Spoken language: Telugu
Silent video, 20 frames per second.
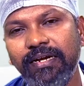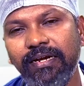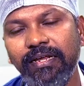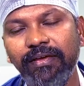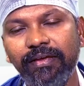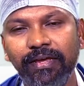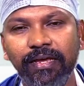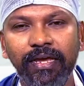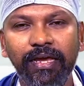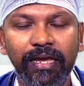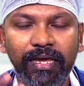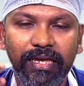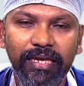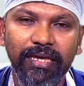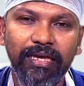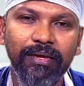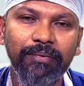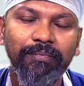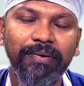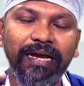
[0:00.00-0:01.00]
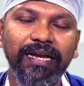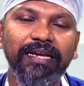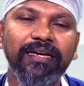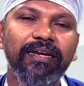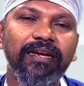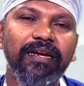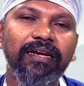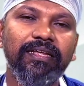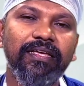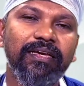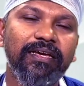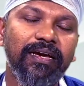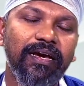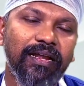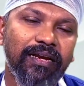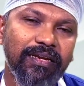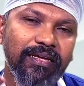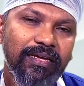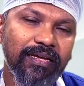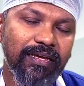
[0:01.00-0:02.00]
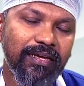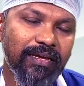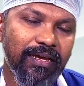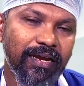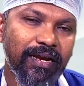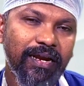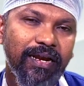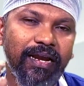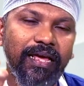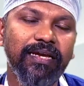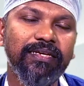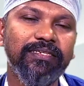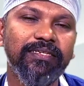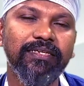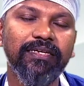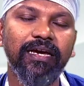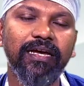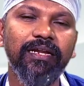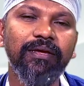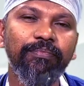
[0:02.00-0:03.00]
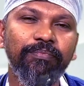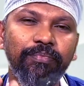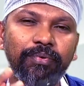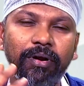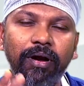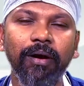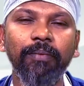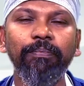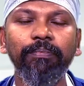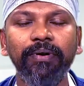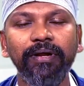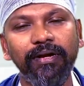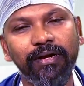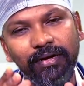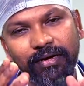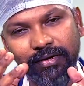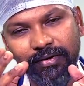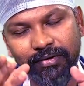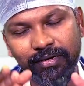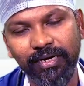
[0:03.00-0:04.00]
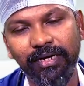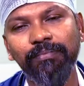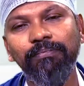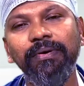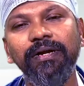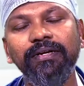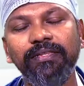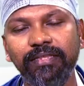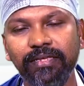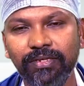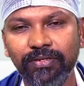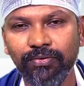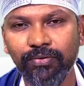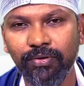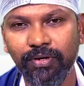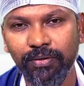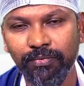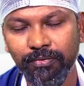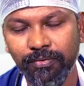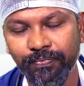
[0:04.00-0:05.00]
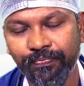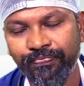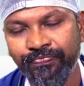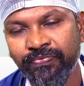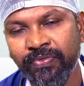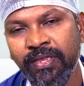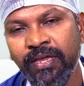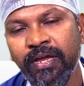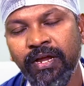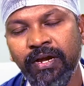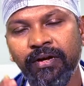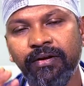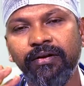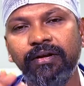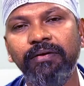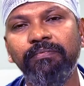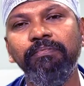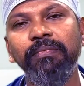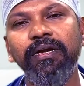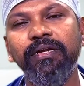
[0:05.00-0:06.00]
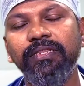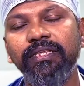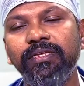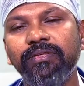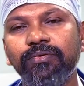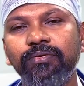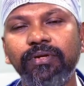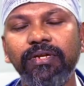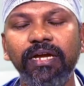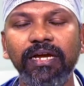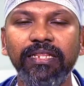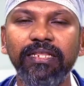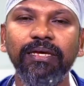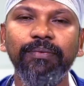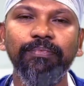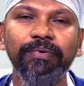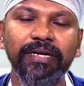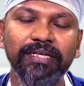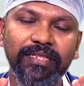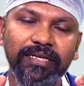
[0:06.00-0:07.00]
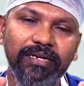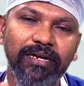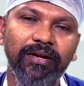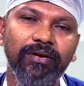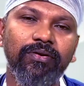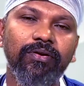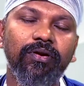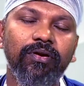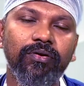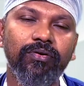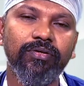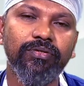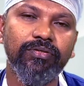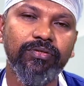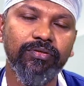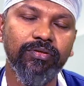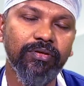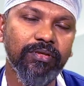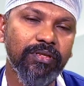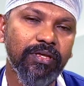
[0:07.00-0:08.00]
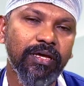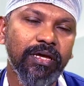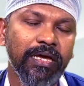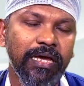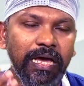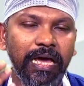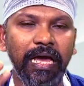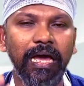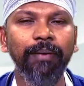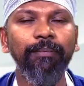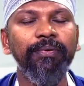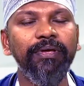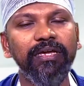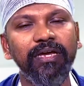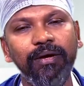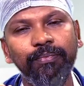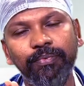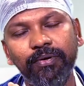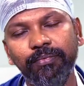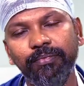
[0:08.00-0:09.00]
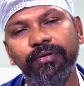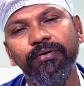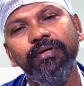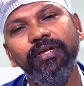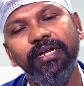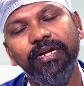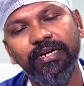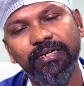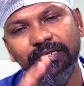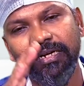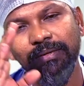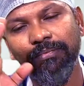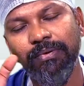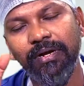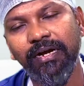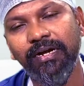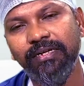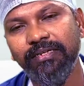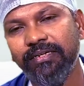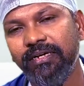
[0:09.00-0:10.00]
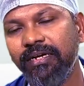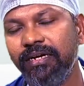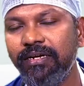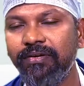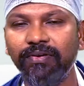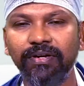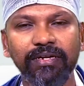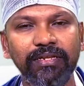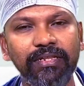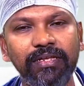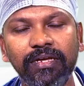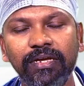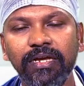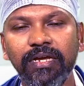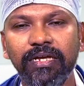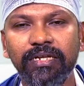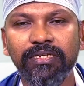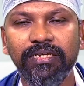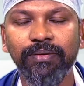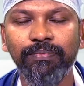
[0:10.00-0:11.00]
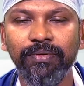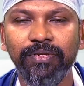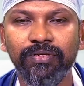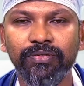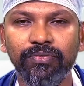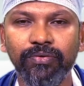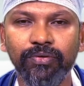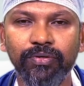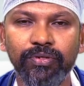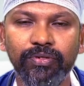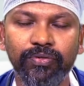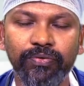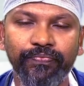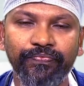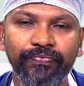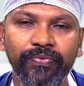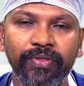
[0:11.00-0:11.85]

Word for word: అంటే ఈ మైగ్రేన్కి కానీ హెడేక్స్ కానీ ప్రాపర్ ట్రీట్మెంట్ తీసుకోవడము ట్రీట్మెంట్ తీసుకొని అది ఎప్పుడైతే కంట్రోల్లోకి వస్తుందో హ్యాపీగా అప్పుడు మీరు హెయిర్ ట్రాన్స్ప్లాంటేషన్ అనేటువంటిది చేయించుకోవచ్చు